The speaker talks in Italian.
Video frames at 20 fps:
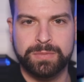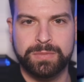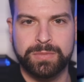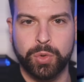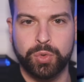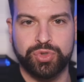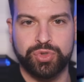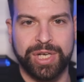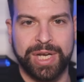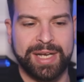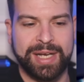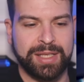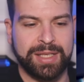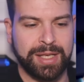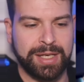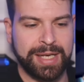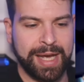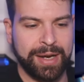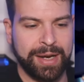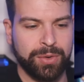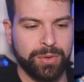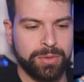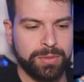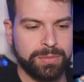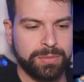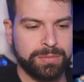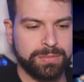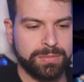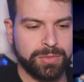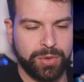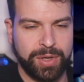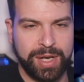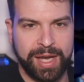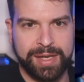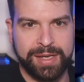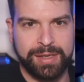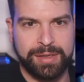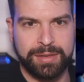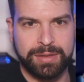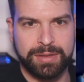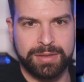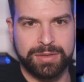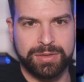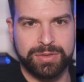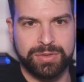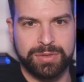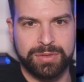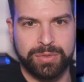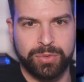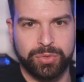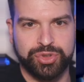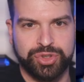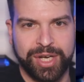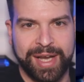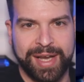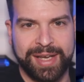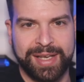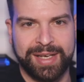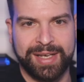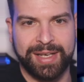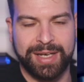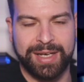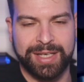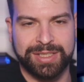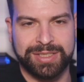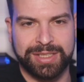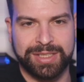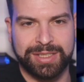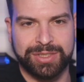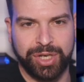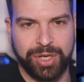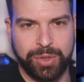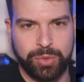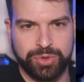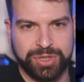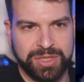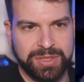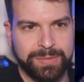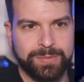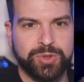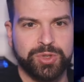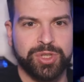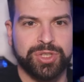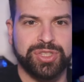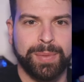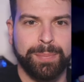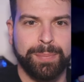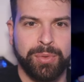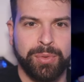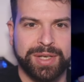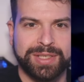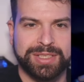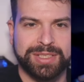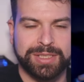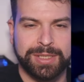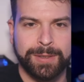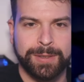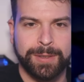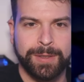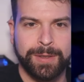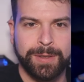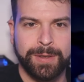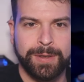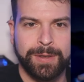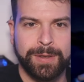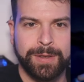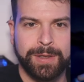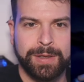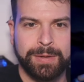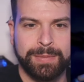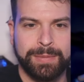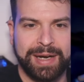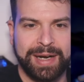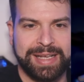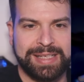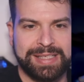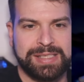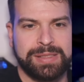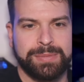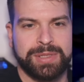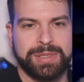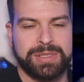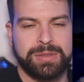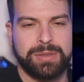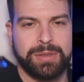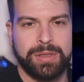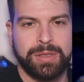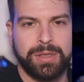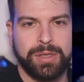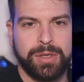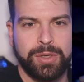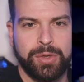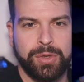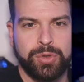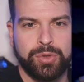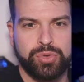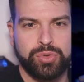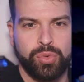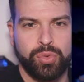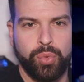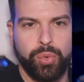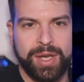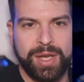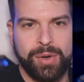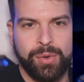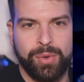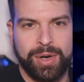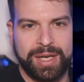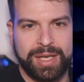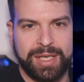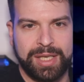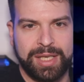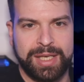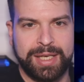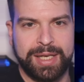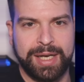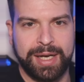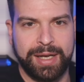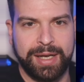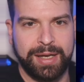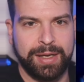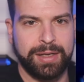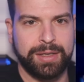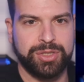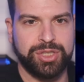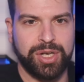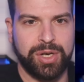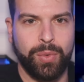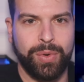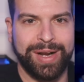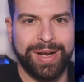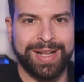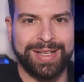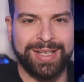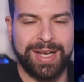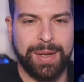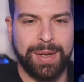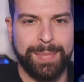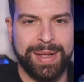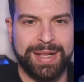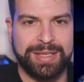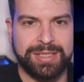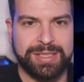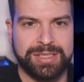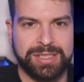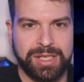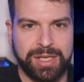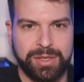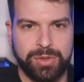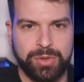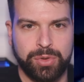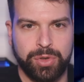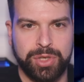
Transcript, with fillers: Non c'è in italiano, ok? Non c'è in inglese, c'è così, c'è giapponese. ragazzi, ma sta, sto qui è una chicca, eh. Cioè, guardate che bel disegno.